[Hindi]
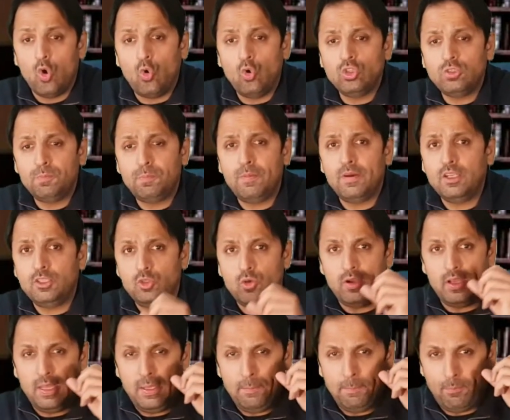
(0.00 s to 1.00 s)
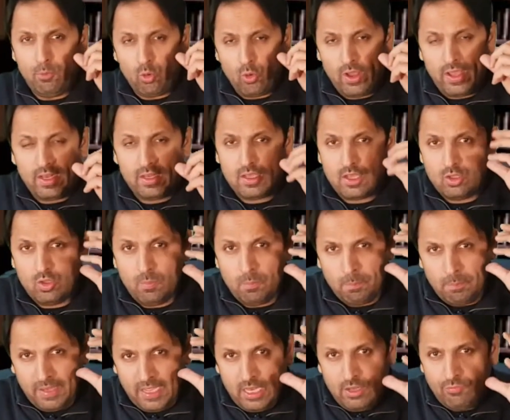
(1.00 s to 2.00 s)
उस पर जो एम्प्लॉयर का जो
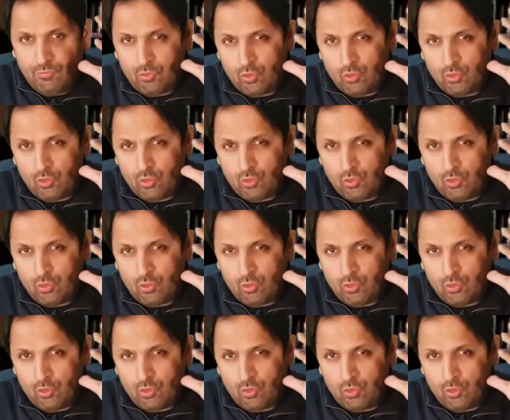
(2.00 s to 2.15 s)
मेन